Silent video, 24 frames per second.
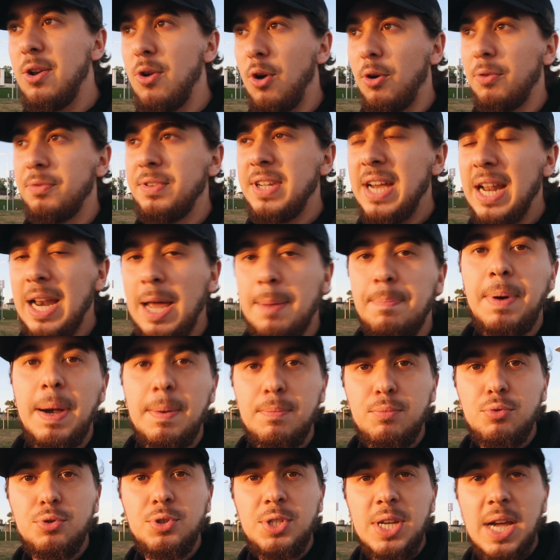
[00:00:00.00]
Leur vie, elle n'a pas
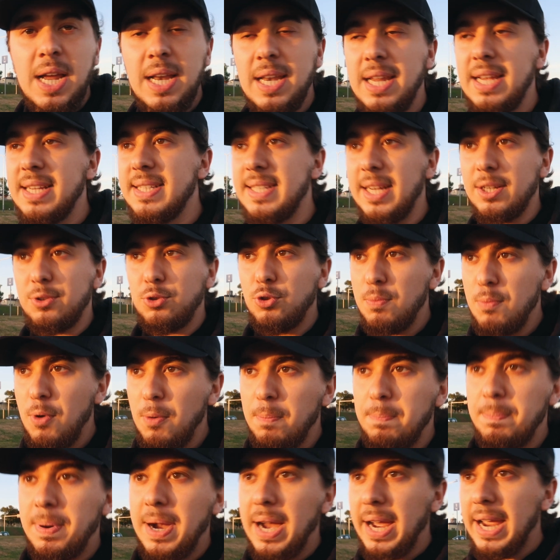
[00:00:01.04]
bougé, elle est
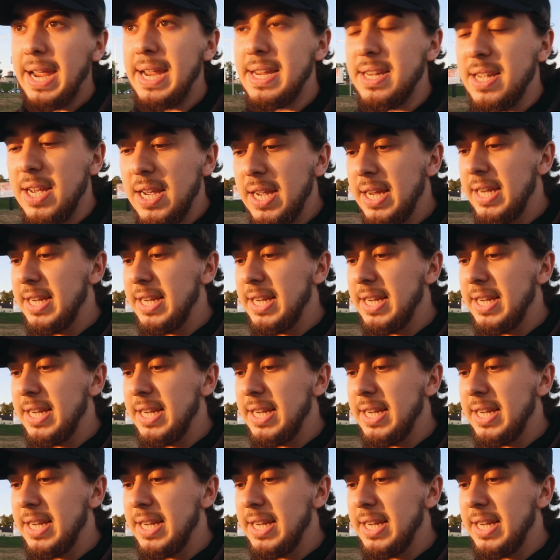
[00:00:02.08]
exactement pareille.